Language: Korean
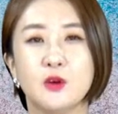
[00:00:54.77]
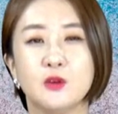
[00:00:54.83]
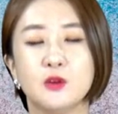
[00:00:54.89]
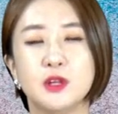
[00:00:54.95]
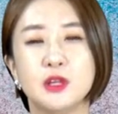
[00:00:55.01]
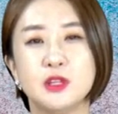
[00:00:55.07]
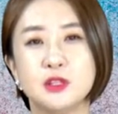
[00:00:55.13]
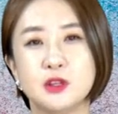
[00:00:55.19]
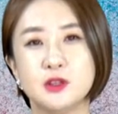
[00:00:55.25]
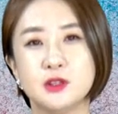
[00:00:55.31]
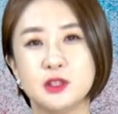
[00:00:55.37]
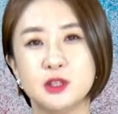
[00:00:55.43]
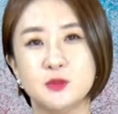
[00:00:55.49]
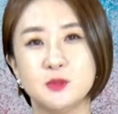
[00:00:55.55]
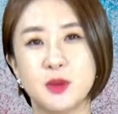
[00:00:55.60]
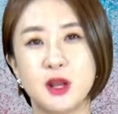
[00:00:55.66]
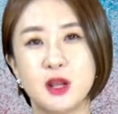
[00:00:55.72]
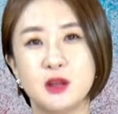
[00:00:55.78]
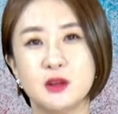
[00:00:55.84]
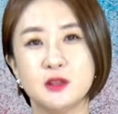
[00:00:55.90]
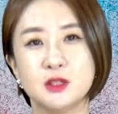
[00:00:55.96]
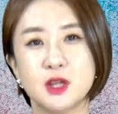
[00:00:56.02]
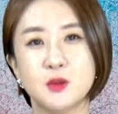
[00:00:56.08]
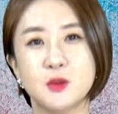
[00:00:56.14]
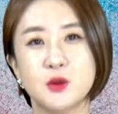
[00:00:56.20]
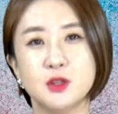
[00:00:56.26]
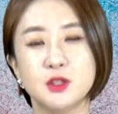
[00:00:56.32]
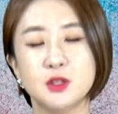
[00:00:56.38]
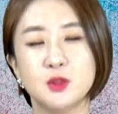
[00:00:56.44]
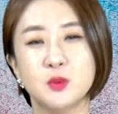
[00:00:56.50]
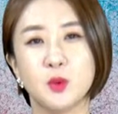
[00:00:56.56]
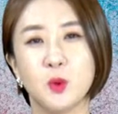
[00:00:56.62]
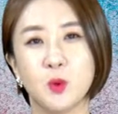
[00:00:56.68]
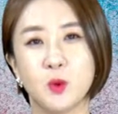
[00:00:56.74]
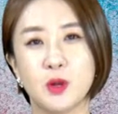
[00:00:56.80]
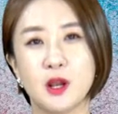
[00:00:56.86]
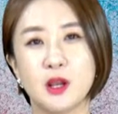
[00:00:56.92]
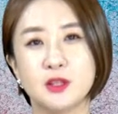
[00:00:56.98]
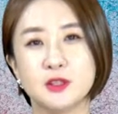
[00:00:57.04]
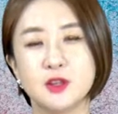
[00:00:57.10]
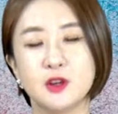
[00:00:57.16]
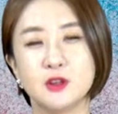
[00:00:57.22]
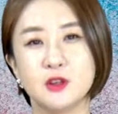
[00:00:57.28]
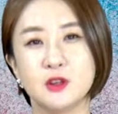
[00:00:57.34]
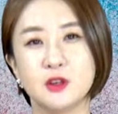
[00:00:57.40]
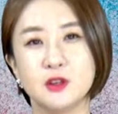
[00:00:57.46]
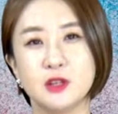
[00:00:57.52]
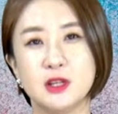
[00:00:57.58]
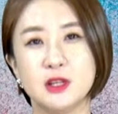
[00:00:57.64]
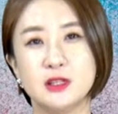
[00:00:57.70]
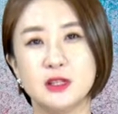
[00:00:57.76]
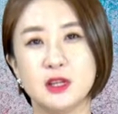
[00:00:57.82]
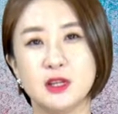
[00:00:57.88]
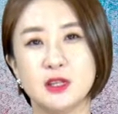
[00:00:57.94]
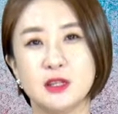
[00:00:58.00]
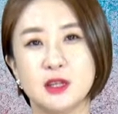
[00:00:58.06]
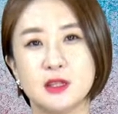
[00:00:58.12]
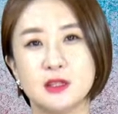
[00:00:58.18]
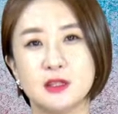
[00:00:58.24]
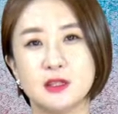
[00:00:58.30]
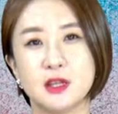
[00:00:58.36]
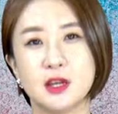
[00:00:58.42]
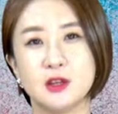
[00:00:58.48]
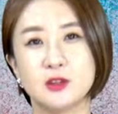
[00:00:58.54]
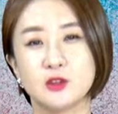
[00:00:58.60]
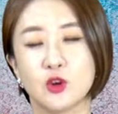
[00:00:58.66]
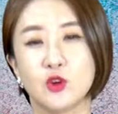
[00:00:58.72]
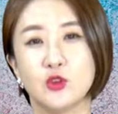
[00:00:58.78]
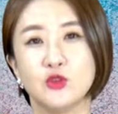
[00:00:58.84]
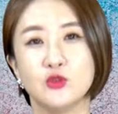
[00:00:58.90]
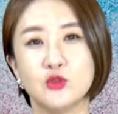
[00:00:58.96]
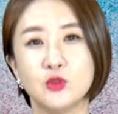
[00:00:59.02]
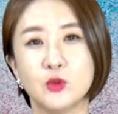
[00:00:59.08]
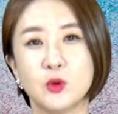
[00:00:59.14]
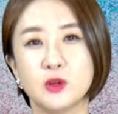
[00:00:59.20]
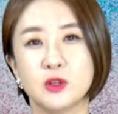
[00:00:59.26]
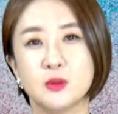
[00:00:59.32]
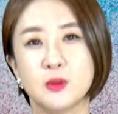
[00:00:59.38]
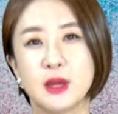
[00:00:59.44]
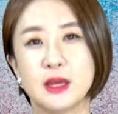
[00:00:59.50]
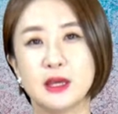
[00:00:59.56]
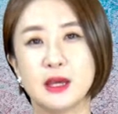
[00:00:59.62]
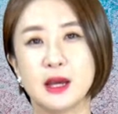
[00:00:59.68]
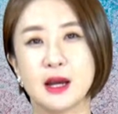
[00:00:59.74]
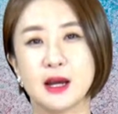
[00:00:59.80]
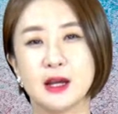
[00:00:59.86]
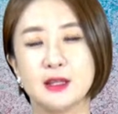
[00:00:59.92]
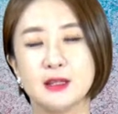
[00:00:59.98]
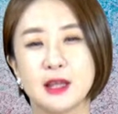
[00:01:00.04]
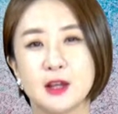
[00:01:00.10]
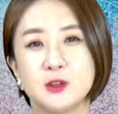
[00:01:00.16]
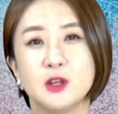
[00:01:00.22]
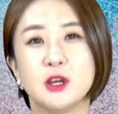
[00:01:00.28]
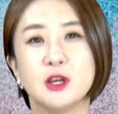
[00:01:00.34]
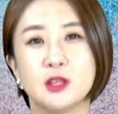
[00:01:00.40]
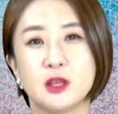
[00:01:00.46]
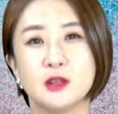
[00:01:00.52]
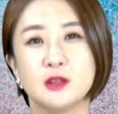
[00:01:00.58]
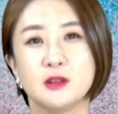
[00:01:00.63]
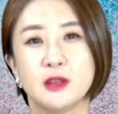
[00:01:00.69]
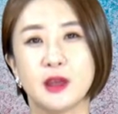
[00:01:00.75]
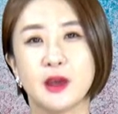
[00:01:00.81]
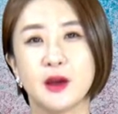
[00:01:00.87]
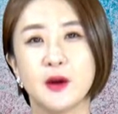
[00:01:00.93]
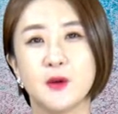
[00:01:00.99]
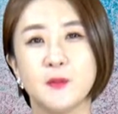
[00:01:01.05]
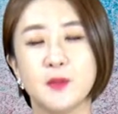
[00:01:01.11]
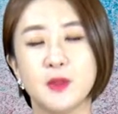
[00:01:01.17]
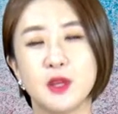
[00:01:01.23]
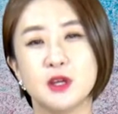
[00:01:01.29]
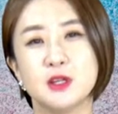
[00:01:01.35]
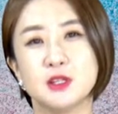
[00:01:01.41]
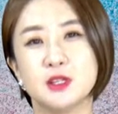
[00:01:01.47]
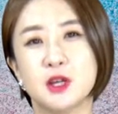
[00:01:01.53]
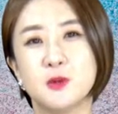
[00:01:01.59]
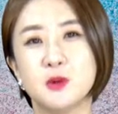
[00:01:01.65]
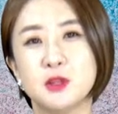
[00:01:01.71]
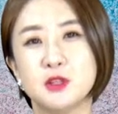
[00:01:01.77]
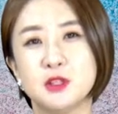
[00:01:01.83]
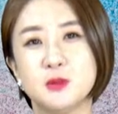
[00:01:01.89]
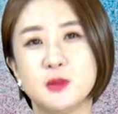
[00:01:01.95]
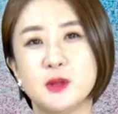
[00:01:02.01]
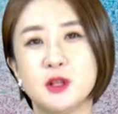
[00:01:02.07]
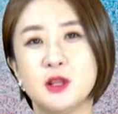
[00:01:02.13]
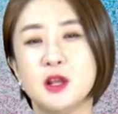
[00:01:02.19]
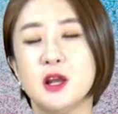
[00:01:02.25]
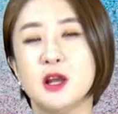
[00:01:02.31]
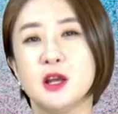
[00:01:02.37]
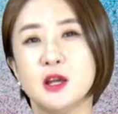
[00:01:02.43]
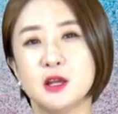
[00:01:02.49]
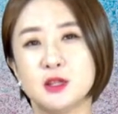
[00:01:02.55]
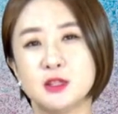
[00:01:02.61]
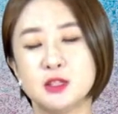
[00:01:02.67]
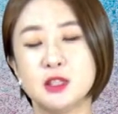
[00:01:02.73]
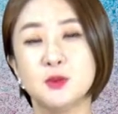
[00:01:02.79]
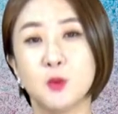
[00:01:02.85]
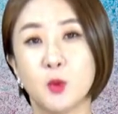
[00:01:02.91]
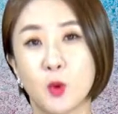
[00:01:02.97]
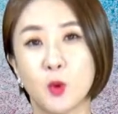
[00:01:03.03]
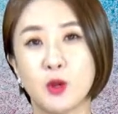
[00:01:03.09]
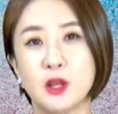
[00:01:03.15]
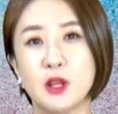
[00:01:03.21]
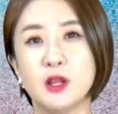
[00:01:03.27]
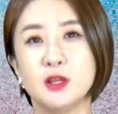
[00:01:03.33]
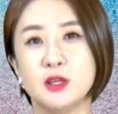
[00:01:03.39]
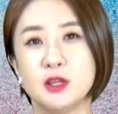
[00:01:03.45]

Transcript: 우리 2018년 3월 15일 청년 일자리 대책 전후로 금액이 약간 나뉘게 되는데요. 3월 10일 15일